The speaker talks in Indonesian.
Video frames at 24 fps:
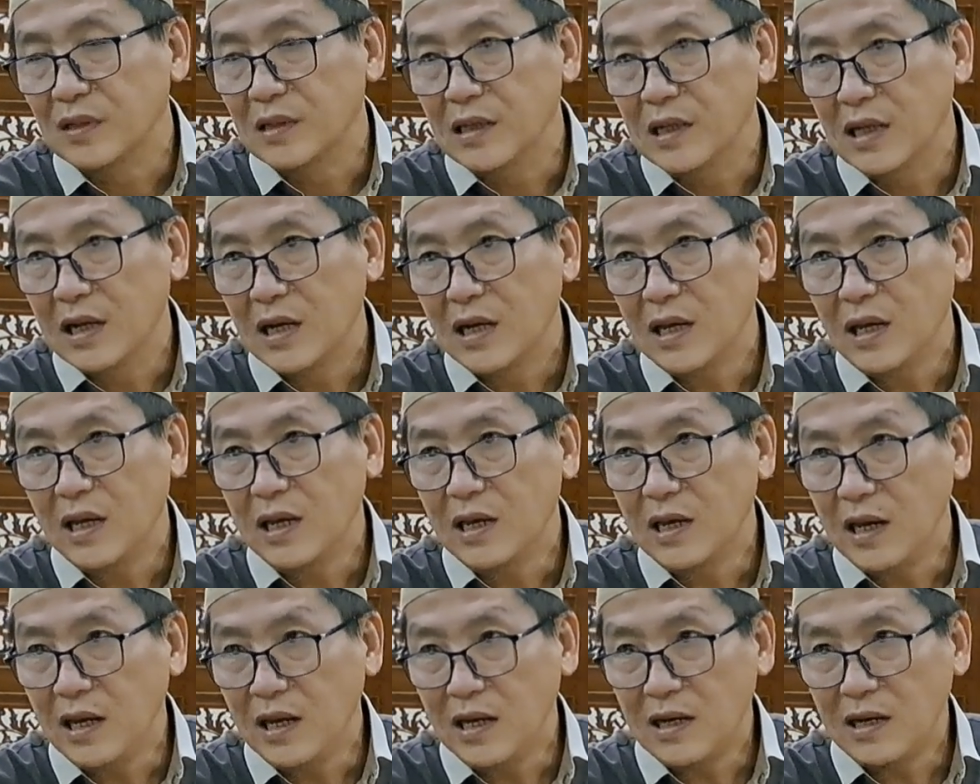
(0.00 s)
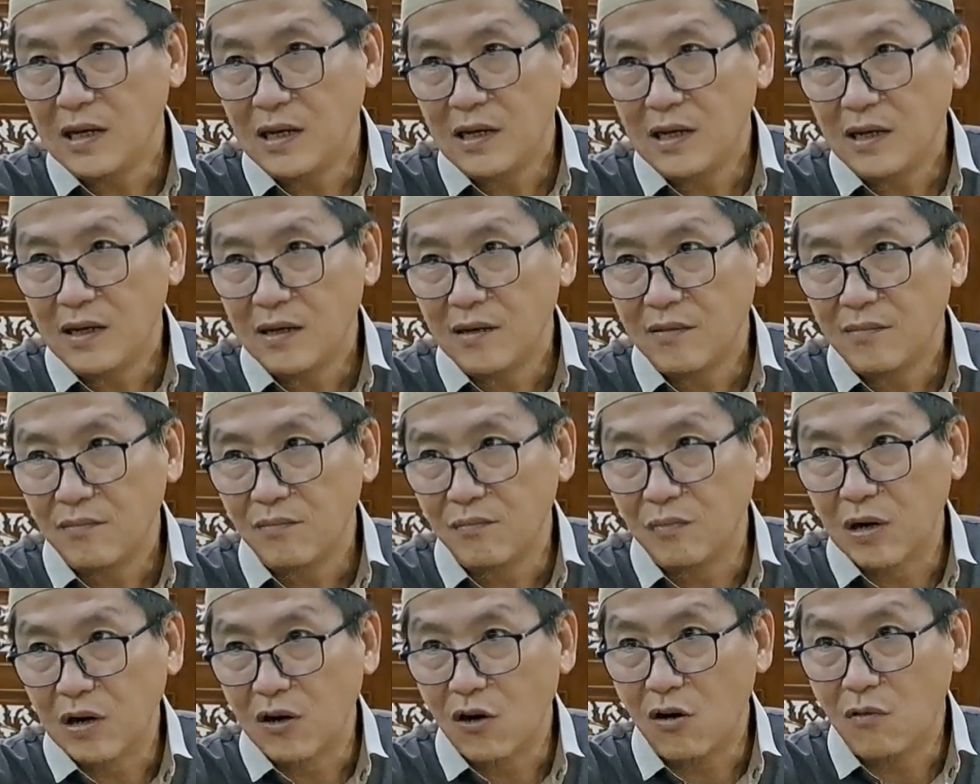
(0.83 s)
Dia ingin
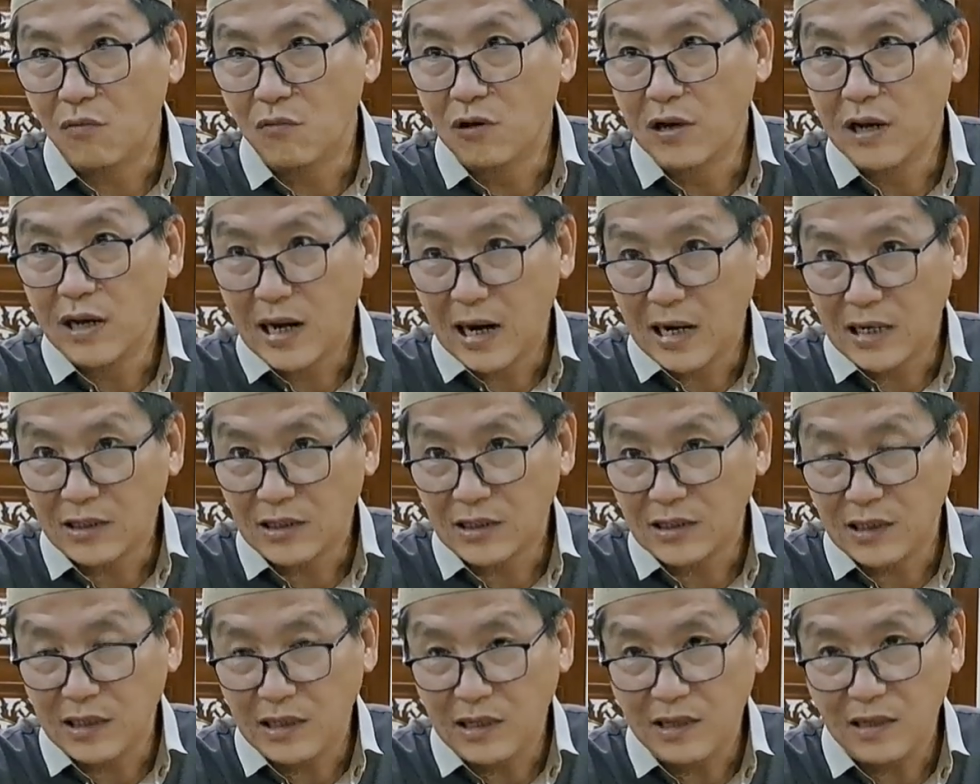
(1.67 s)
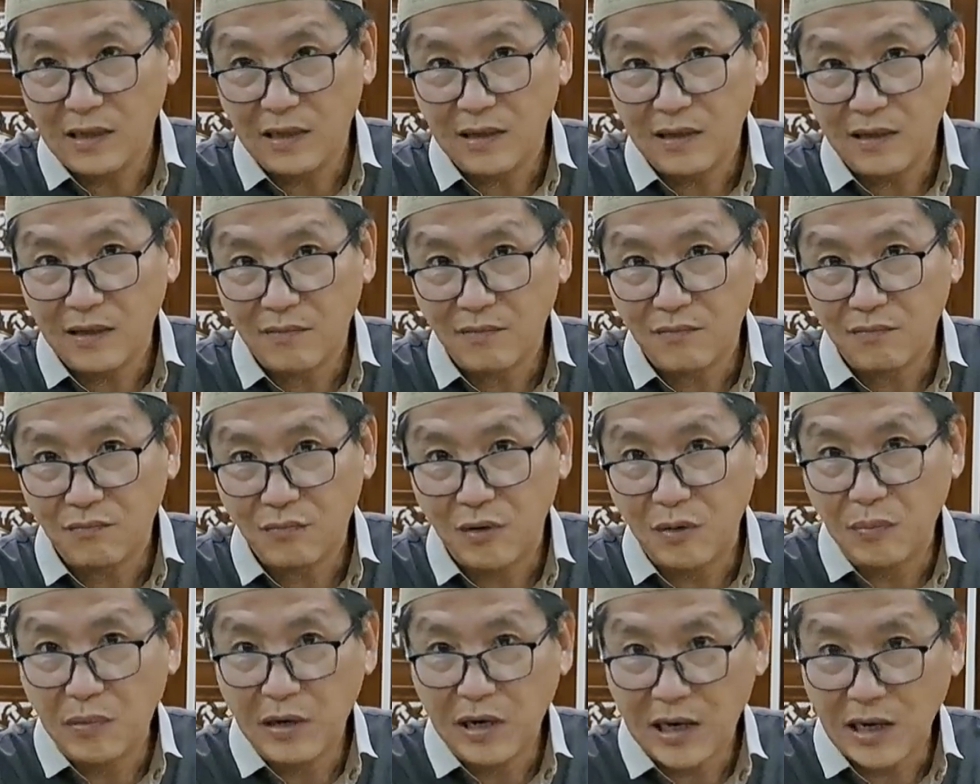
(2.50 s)
berkomunikasi,
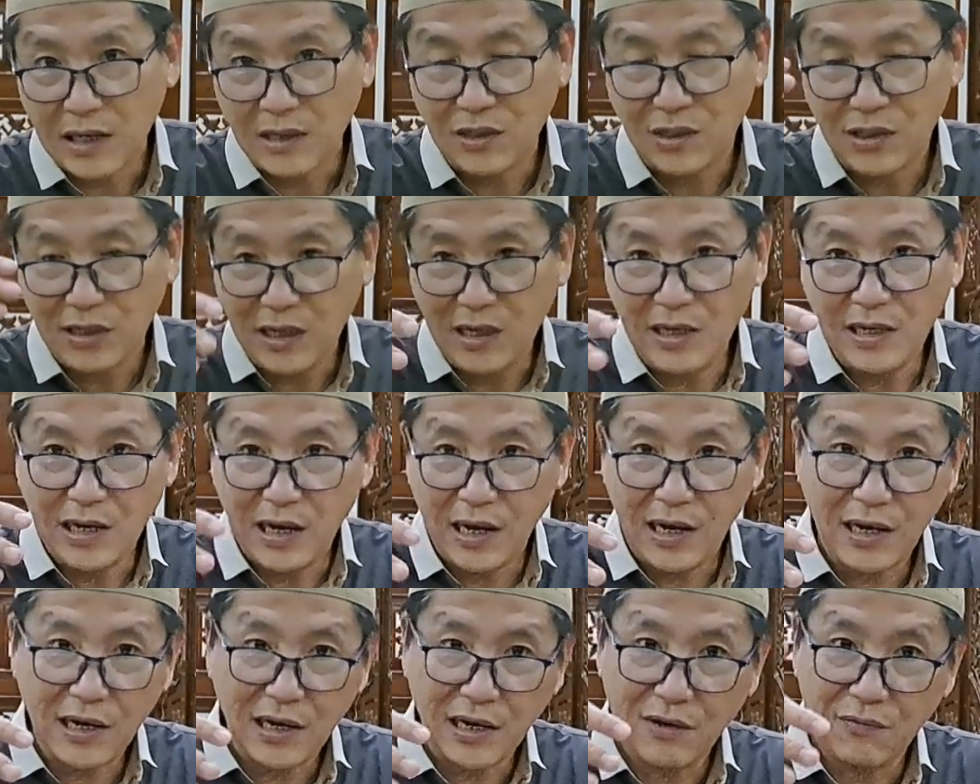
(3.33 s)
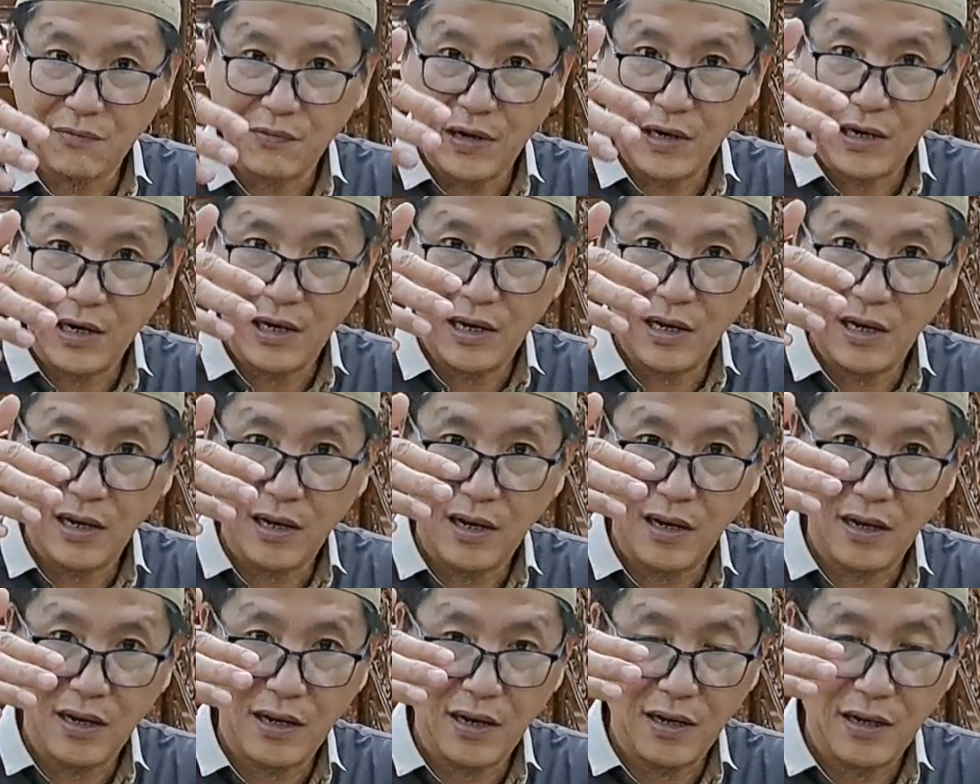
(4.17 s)
memberikan sinyal kepada
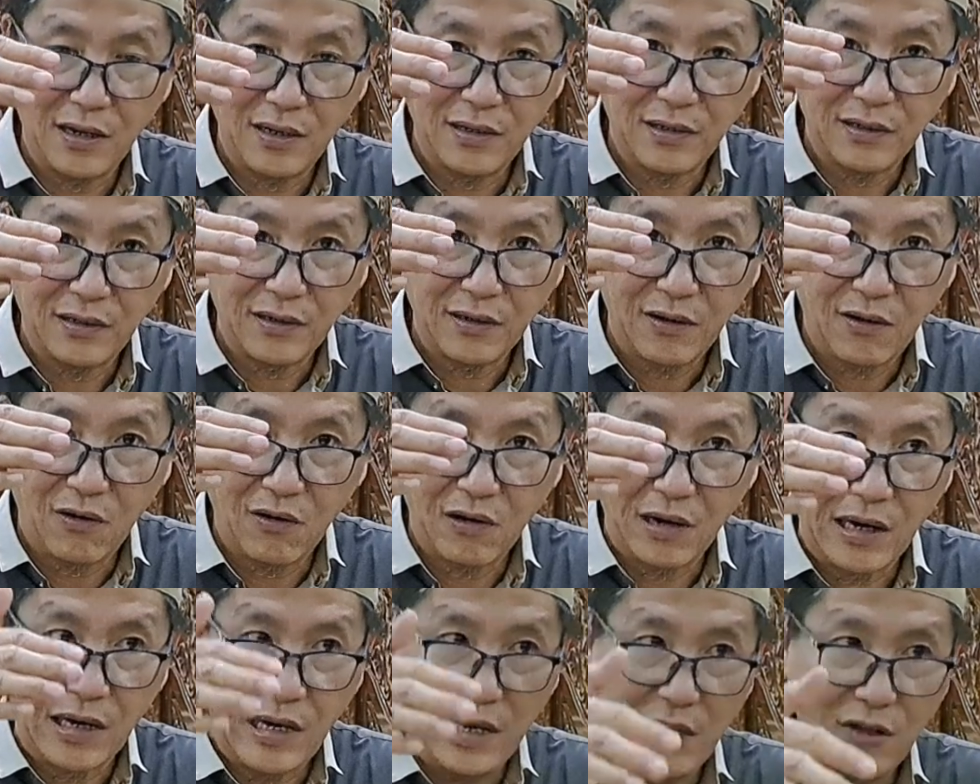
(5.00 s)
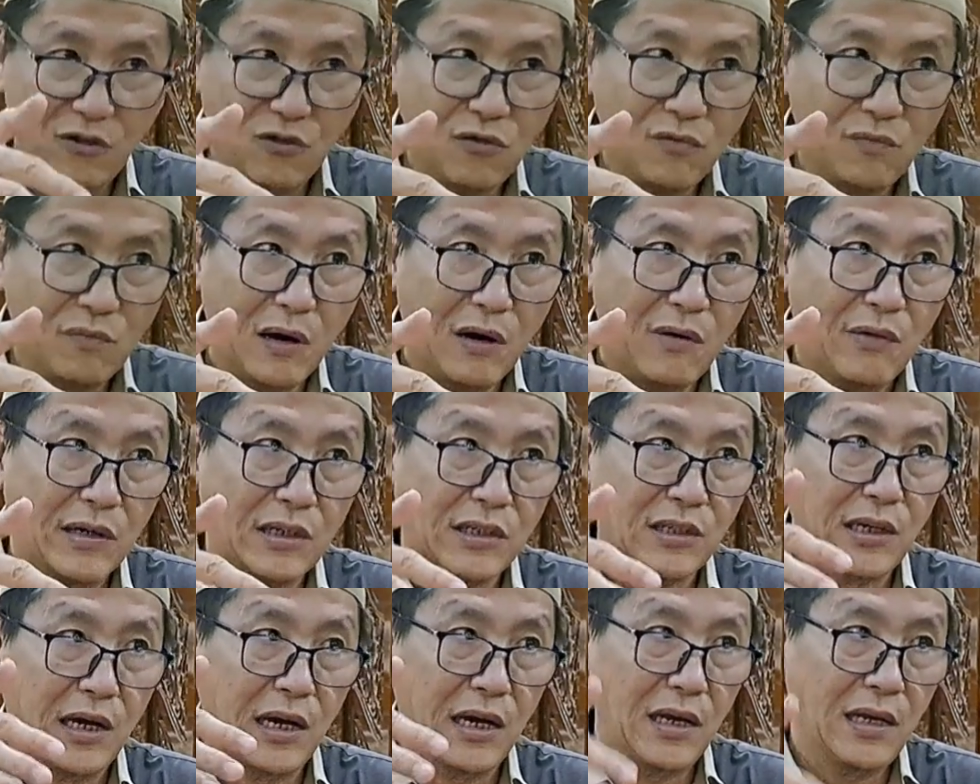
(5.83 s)
orang itu
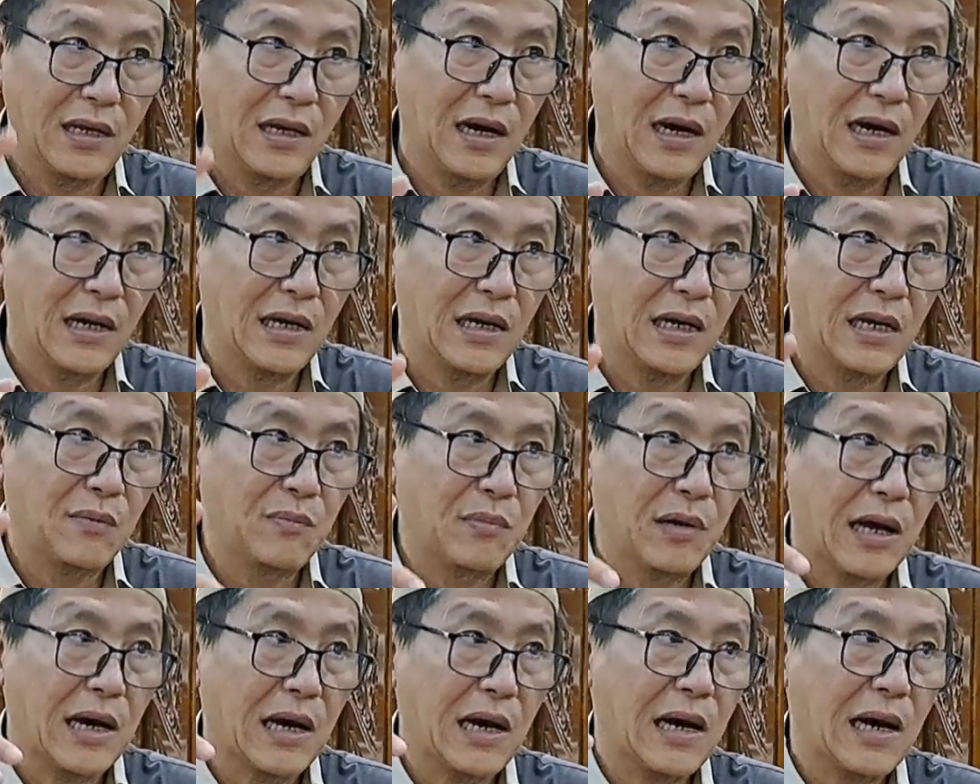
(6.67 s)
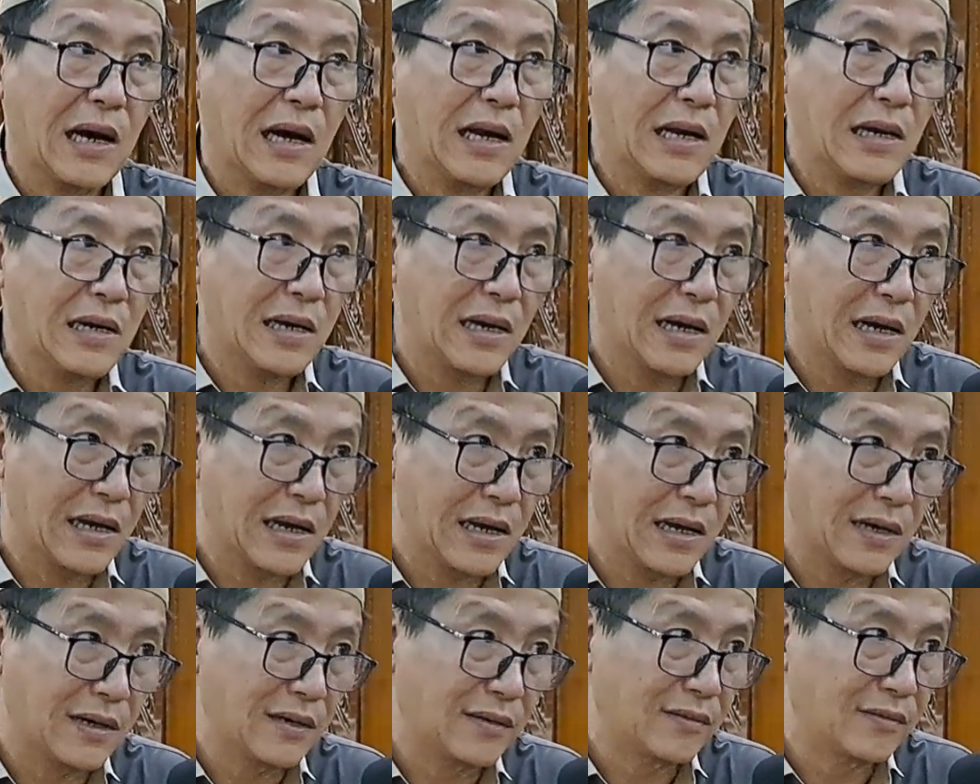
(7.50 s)
bahwa saya ada di belakang
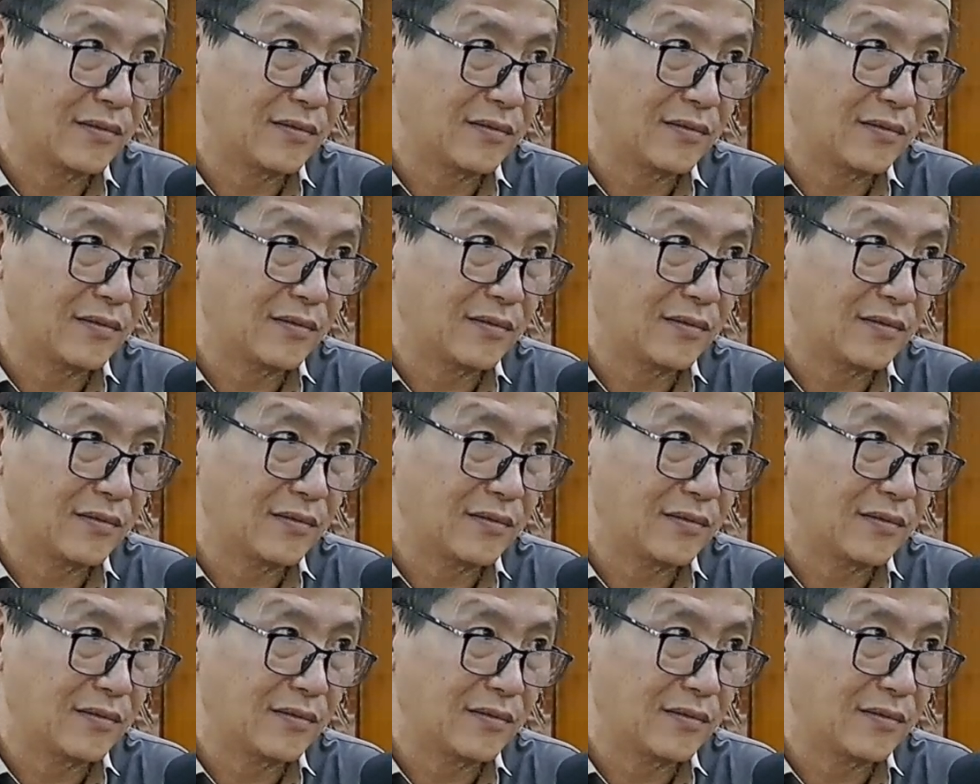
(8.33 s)
Anda.